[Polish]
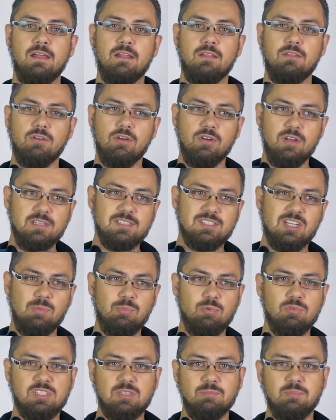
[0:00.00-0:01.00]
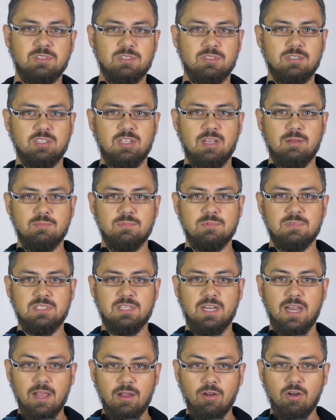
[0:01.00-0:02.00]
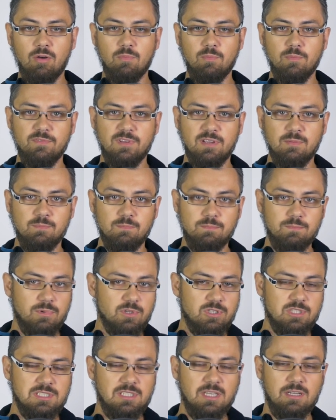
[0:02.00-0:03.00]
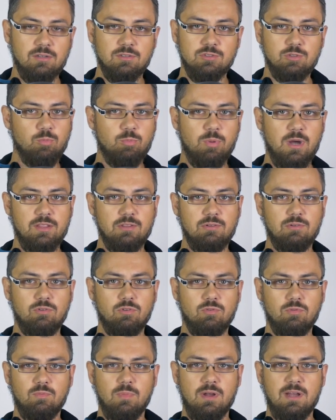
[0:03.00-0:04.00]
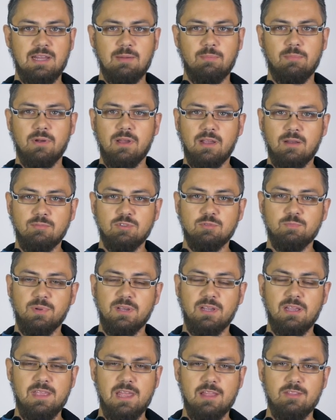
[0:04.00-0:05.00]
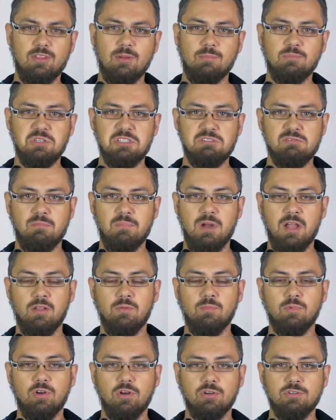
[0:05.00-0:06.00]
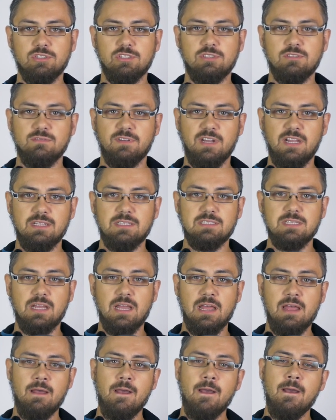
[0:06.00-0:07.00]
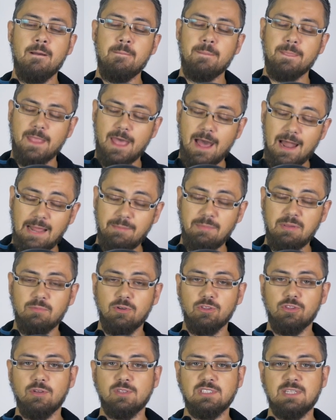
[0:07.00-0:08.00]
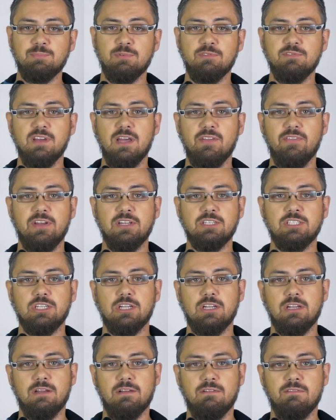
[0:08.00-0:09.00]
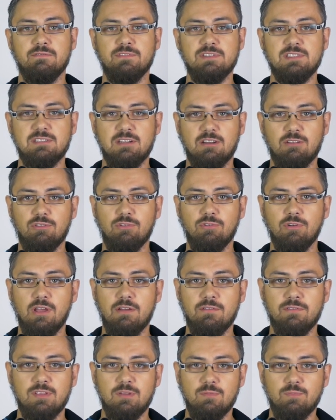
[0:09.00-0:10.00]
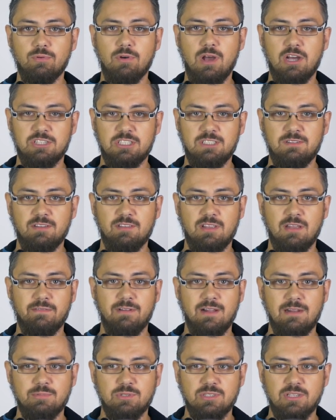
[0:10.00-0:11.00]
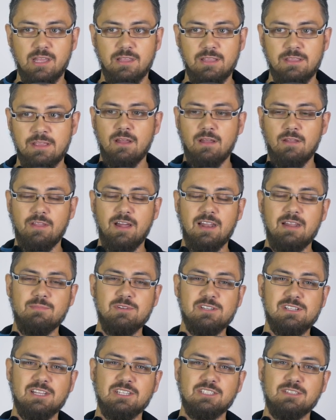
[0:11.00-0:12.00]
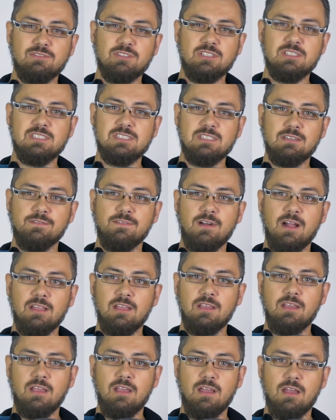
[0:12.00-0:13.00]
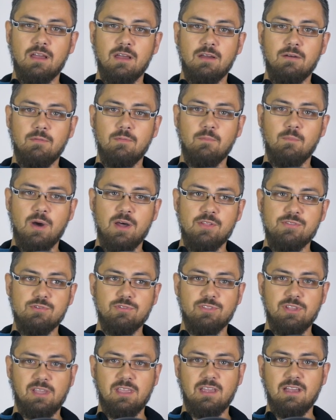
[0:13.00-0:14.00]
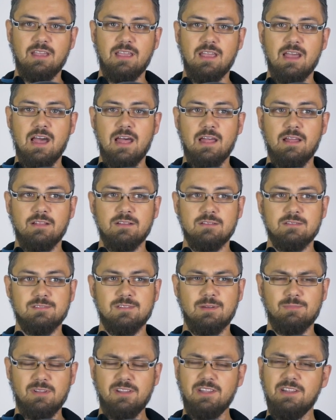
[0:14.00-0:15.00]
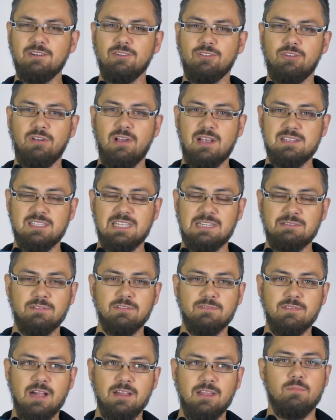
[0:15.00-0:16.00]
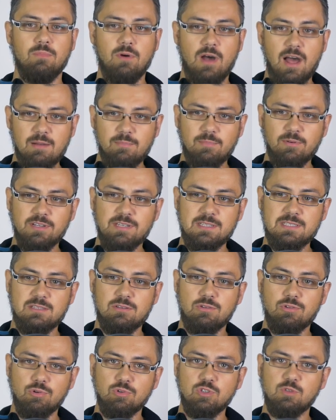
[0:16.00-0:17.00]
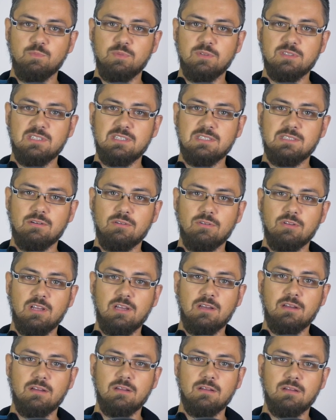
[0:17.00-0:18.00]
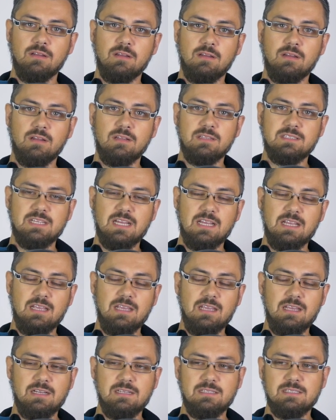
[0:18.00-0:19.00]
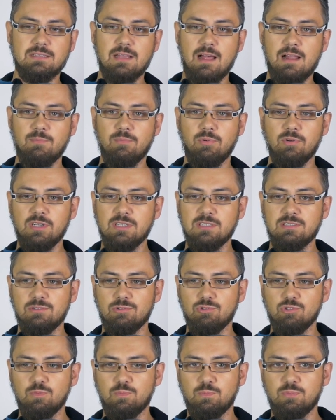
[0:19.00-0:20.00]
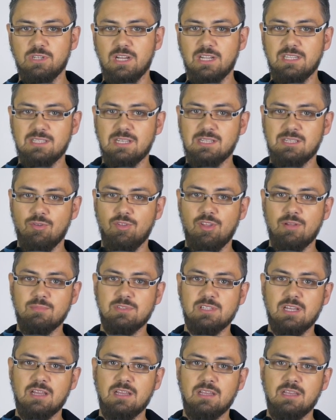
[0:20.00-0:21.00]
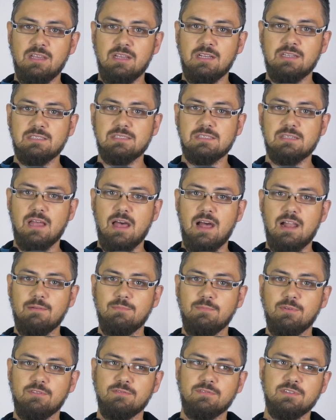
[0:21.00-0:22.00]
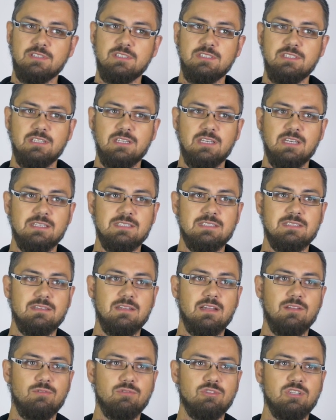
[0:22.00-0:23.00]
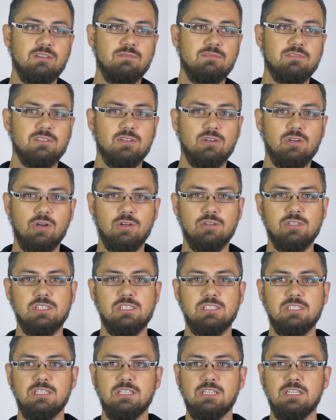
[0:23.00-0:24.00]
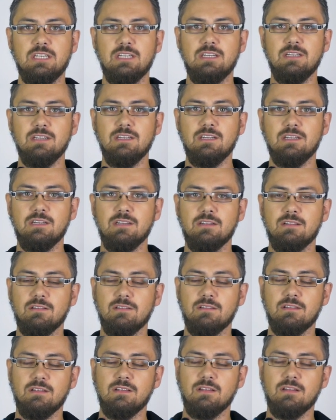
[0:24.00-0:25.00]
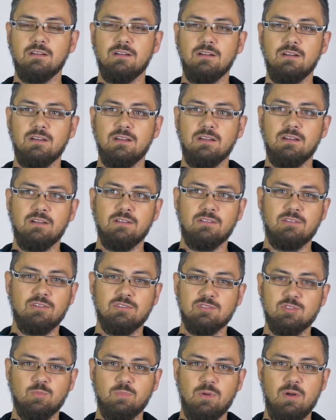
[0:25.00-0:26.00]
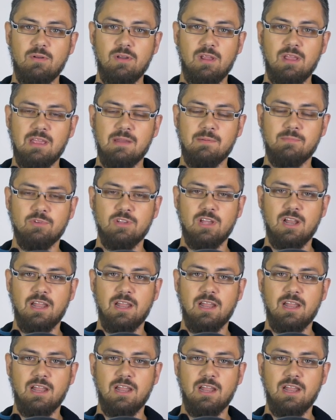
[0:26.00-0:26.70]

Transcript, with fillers: No i zrobił sobie coś tam z ręką podczas jakiegoś upadku, ma chyba jakąś pękniętą czy złamaną kość w ręce ale mimo to zapowiada, że wystartuje w tym Pucharze Świata Walbstadt. No ale myślę, że wszyscy fani y, Matthew, tak jak ja, są na niego trochę zdenerwowani, bo albo jest tuż po sezonie y, CX, albo jest tuż przed sezonem CX, albo wyścig jest na dużej wysokości i y, to zupełnie jemu nie